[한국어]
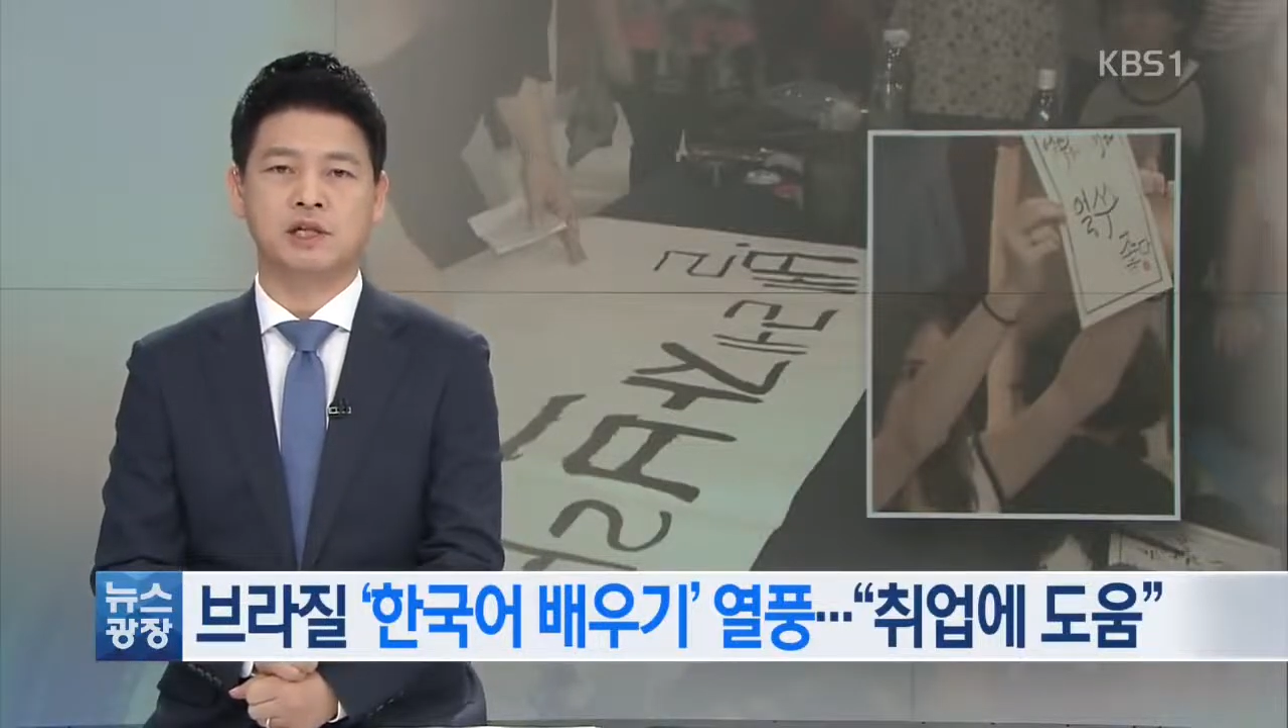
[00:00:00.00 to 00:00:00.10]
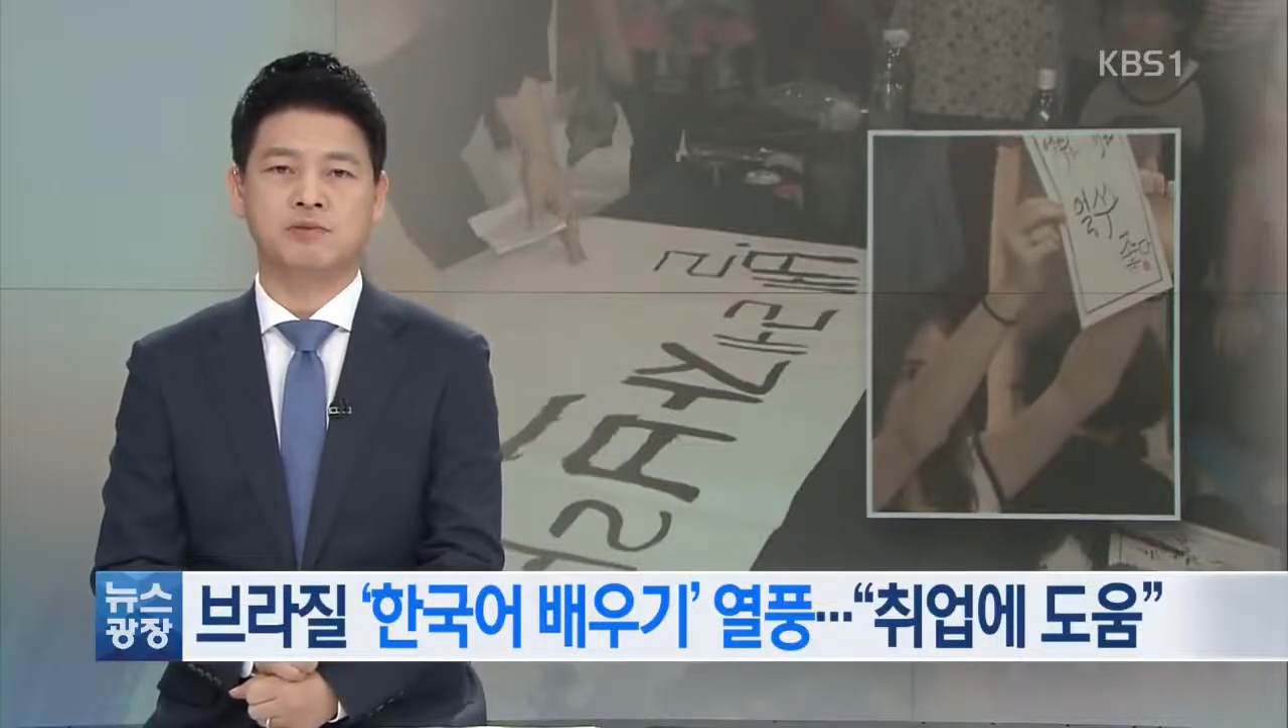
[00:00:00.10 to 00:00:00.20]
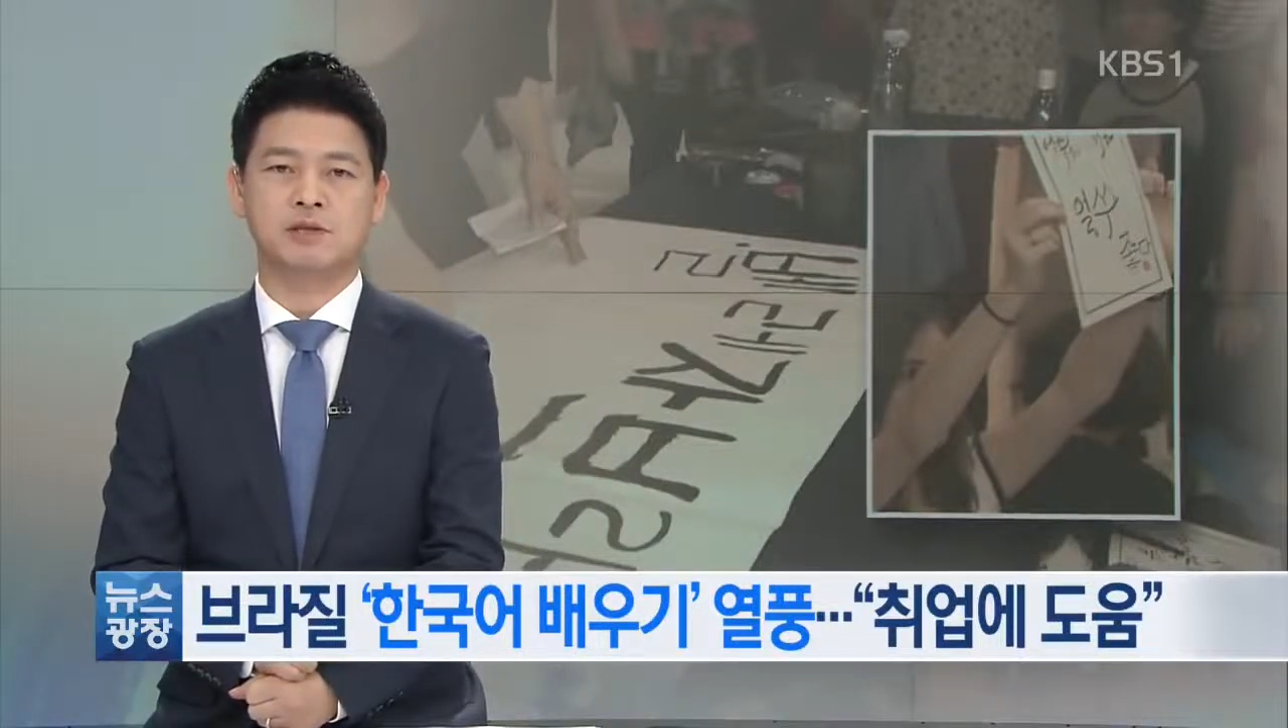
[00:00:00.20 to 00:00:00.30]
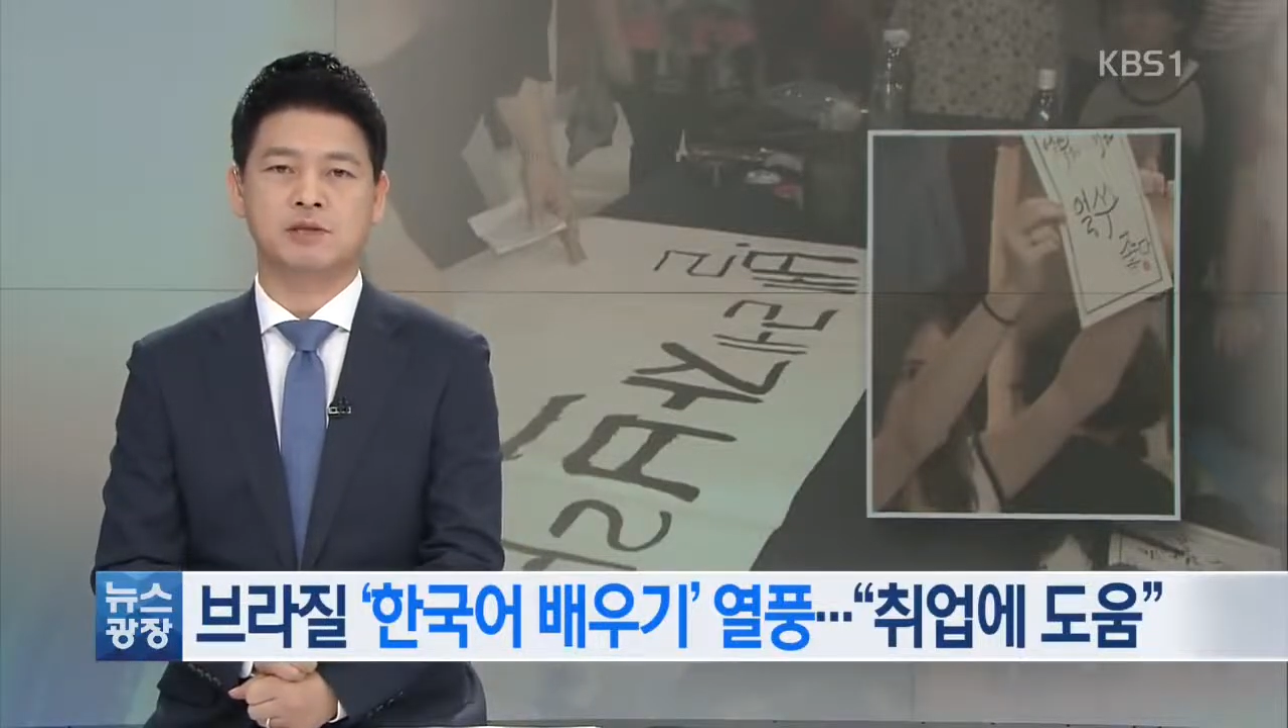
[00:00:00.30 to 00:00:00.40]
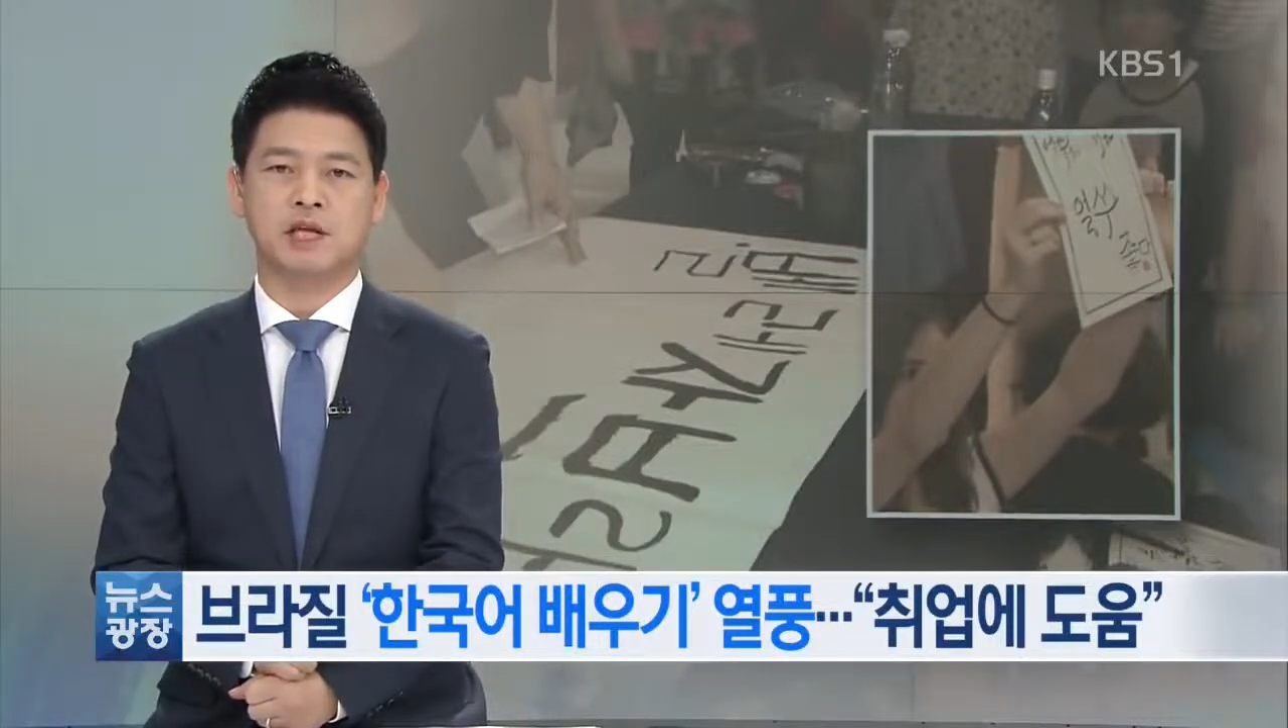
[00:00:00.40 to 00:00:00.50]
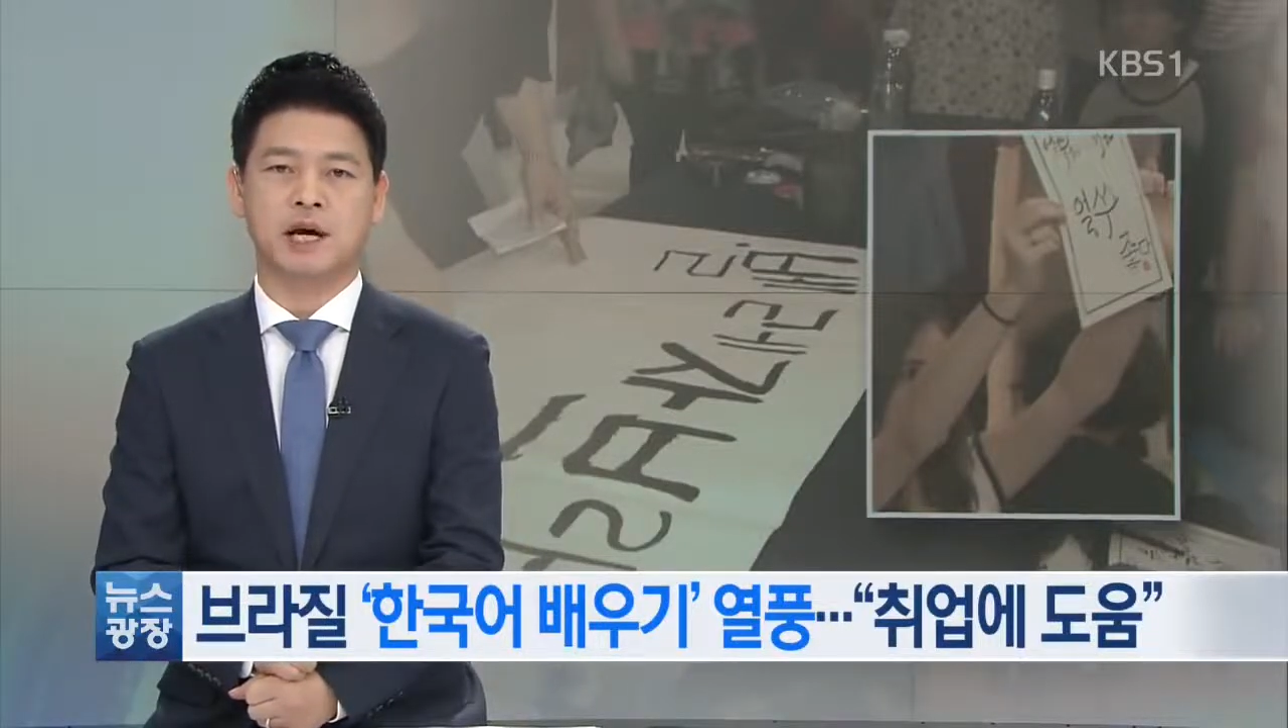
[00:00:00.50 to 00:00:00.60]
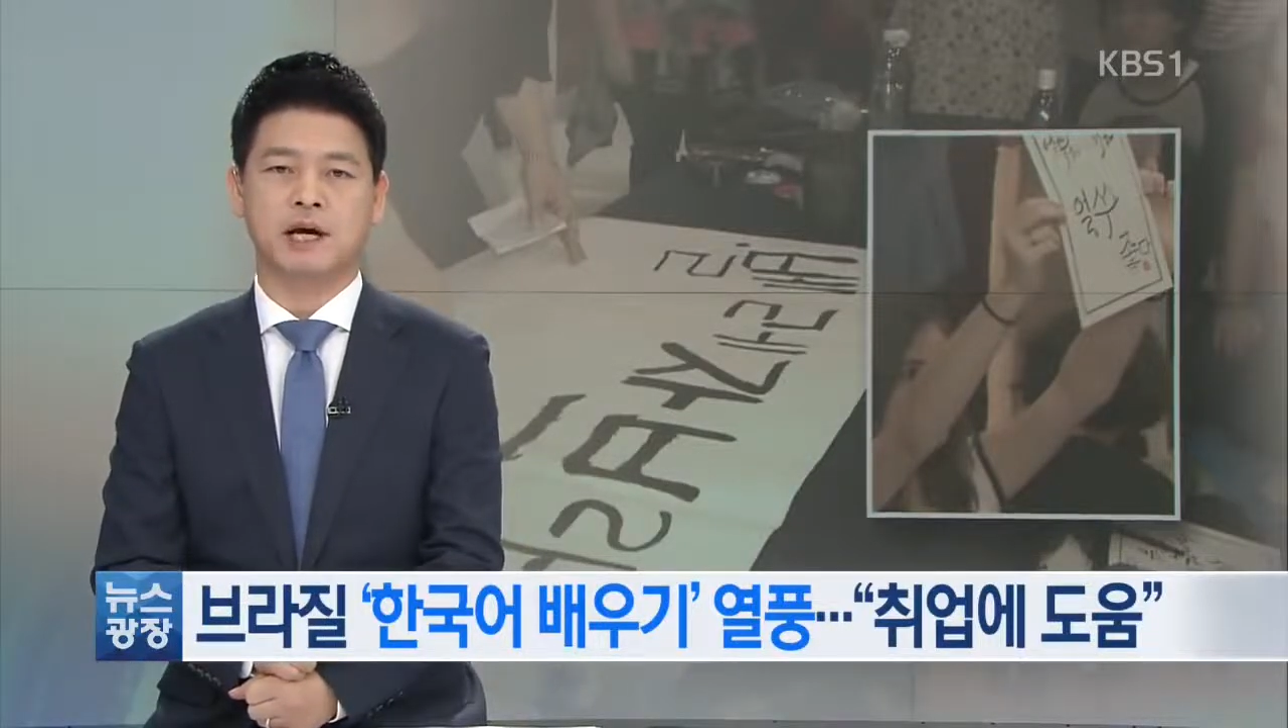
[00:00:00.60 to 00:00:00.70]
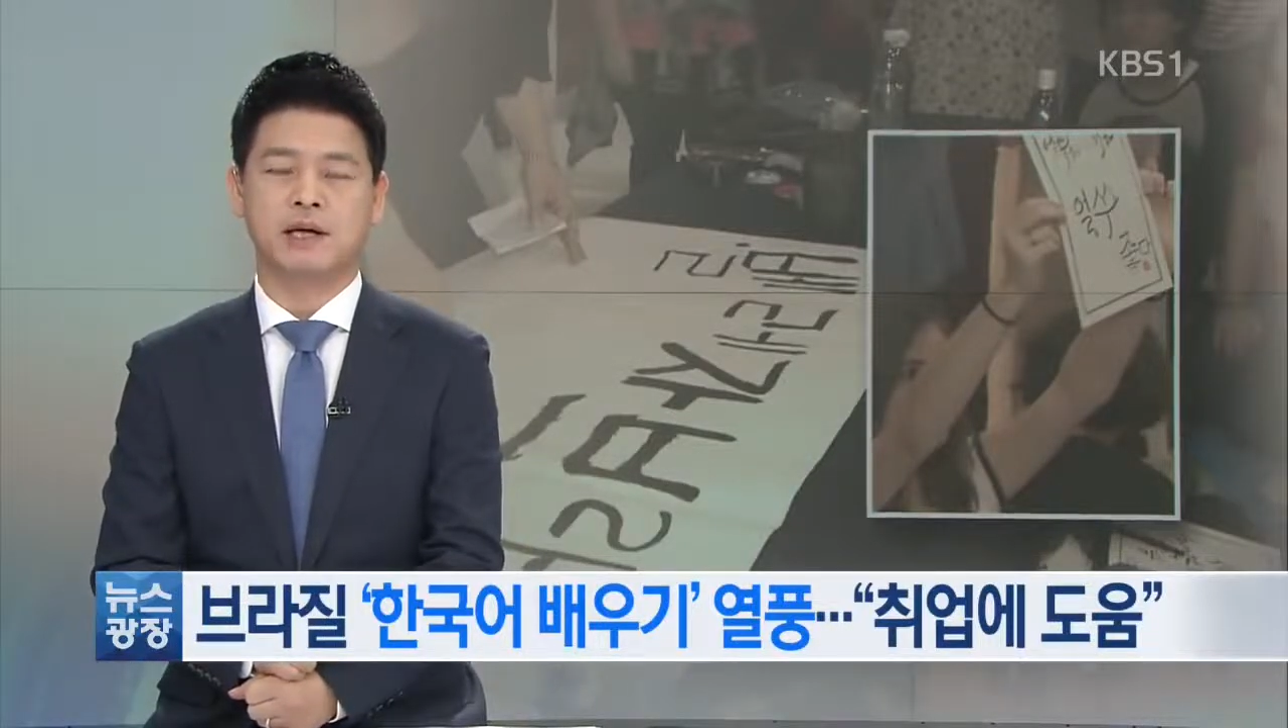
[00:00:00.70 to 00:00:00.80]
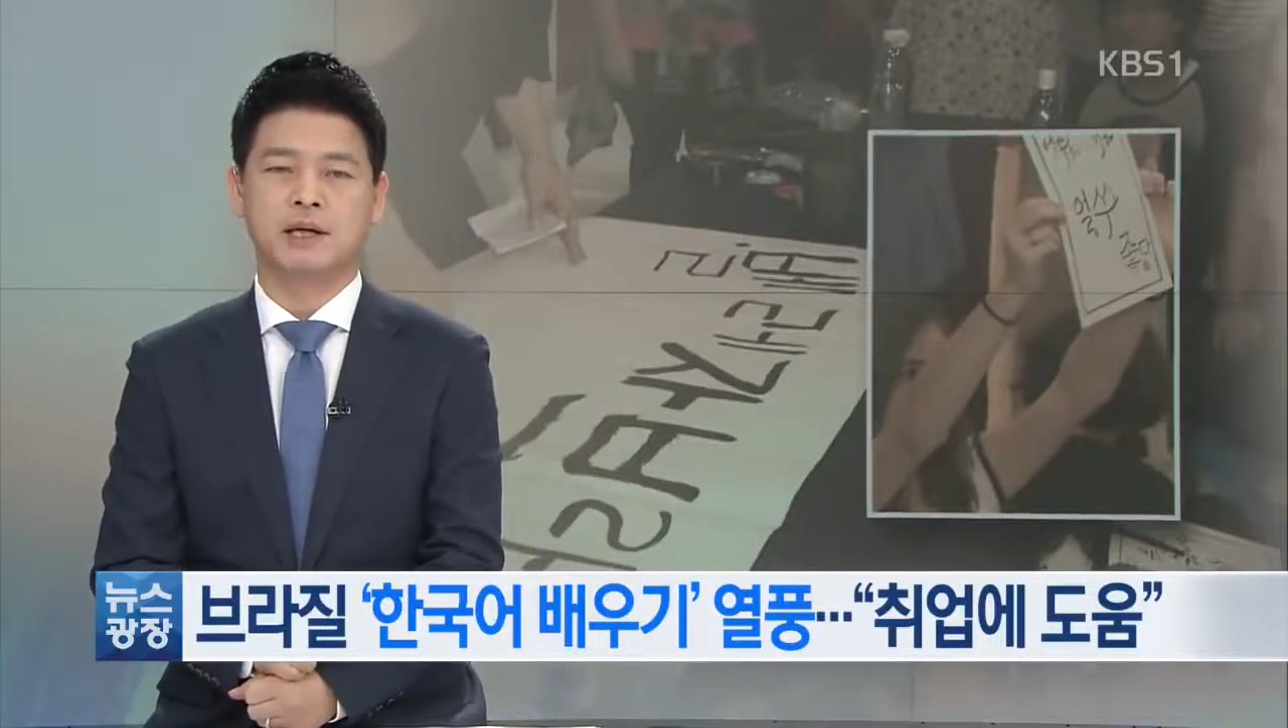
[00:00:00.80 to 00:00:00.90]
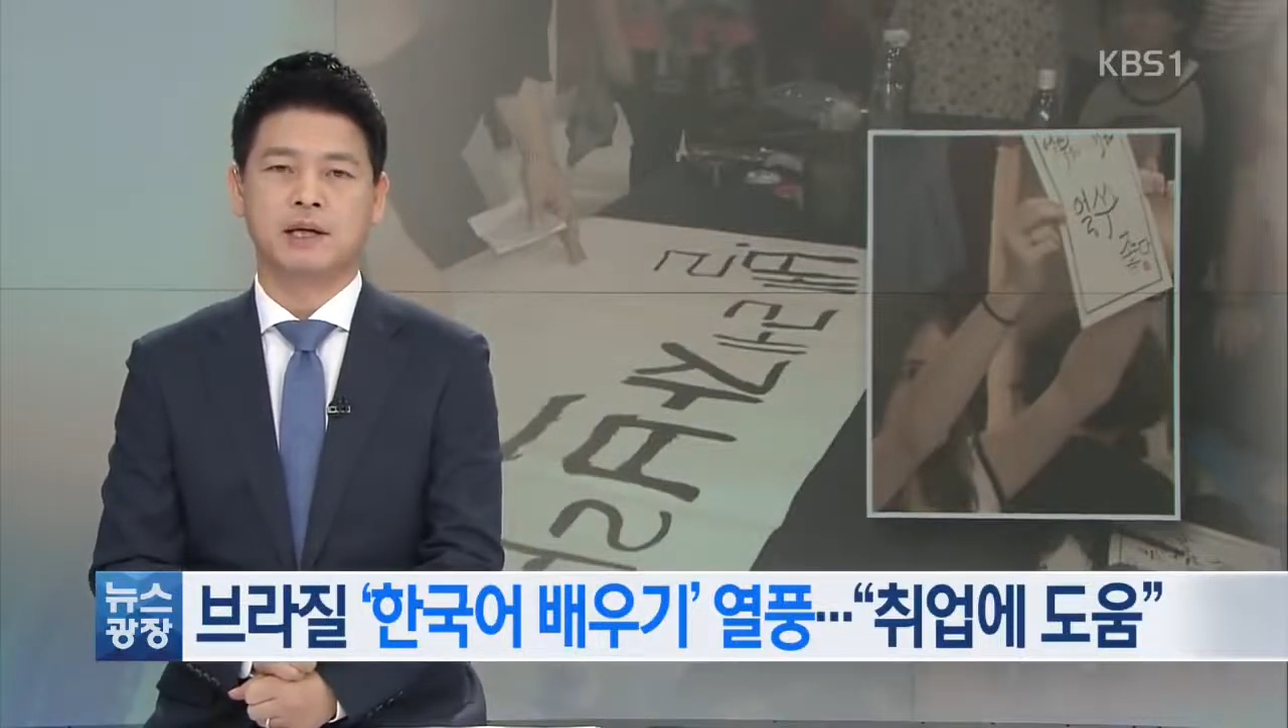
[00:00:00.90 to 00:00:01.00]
뜨겁습니다.